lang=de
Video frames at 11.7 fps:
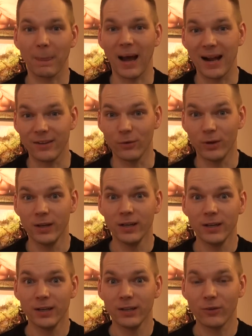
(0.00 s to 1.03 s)
Also,
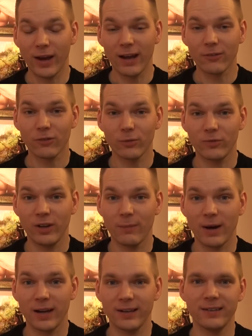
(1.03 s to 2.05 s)
zuerst zum
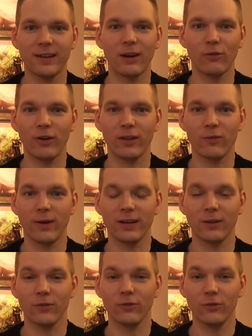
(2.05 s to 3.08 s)
Thema Nintendo Fan
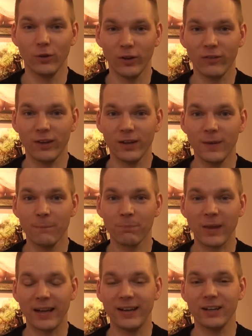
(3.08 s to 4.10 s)
2014.
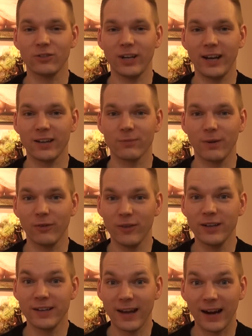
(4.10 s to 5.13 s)
An der Stelle erstmal
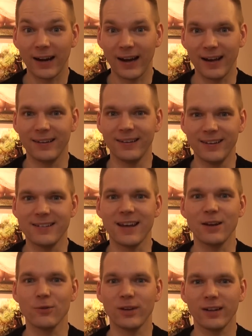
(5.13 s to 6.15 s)
vielen Dank an
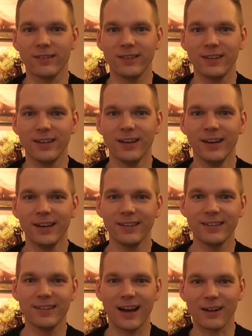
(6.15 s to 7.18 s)
Nintendo, dass sie
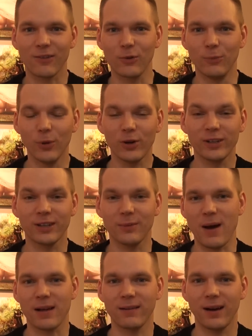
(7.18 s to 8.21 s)
diese Aktion möglich
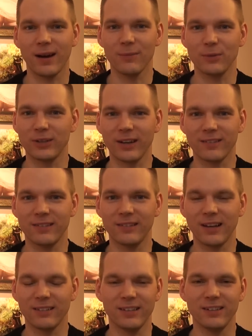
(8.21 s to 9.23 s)
gemacht haben und dass
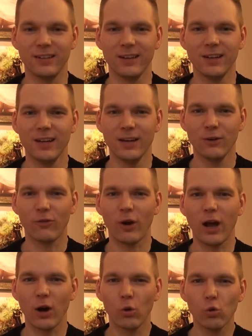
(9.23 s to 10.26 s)
dieser Titel
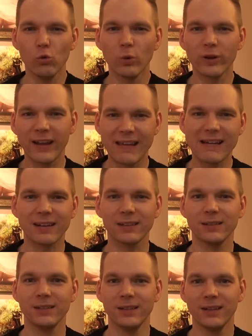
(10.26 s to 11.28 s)
voller Ruhm und
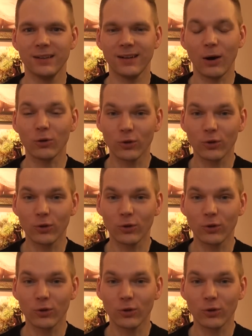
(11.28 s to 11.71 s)
Ehre äh, auch